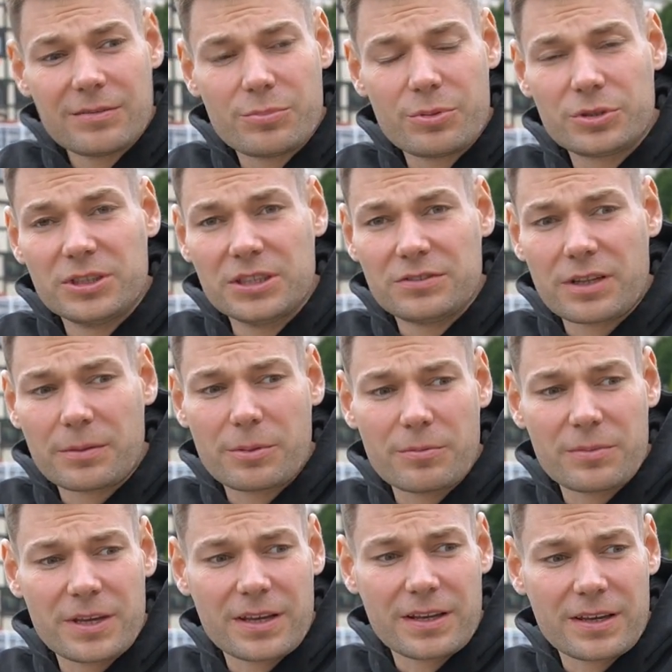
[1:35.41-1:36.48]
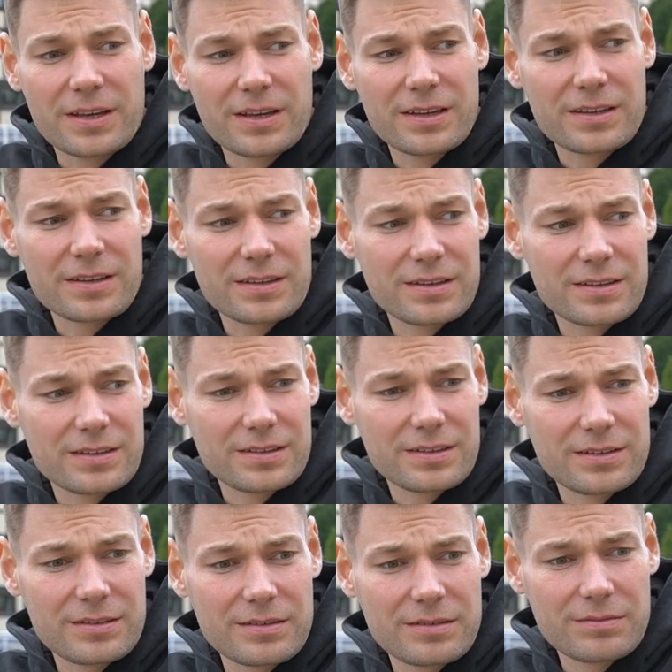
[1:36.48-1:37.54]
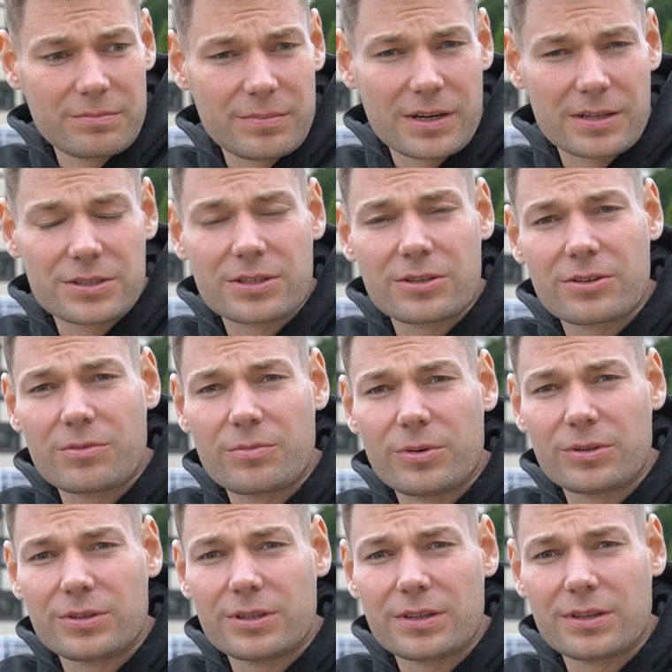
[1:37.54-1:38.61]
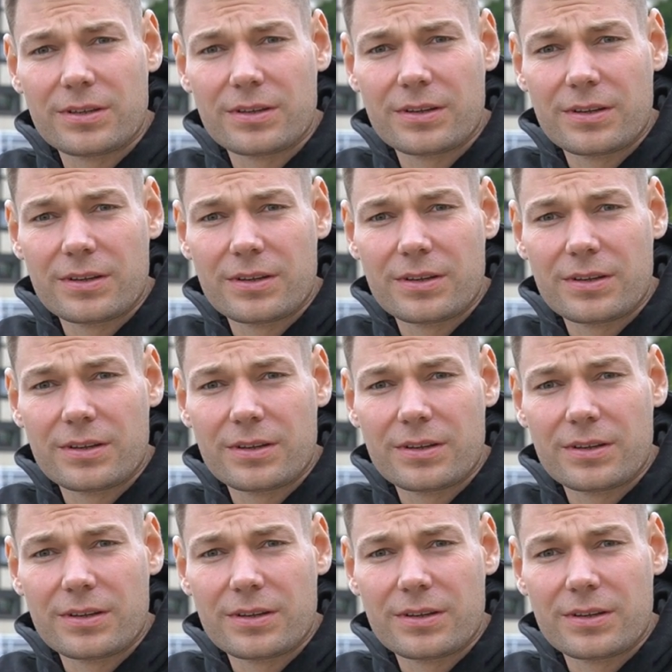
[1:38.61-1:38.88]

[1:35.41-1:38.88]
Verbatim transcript: puścić w zapomnienie i brać się do roboty,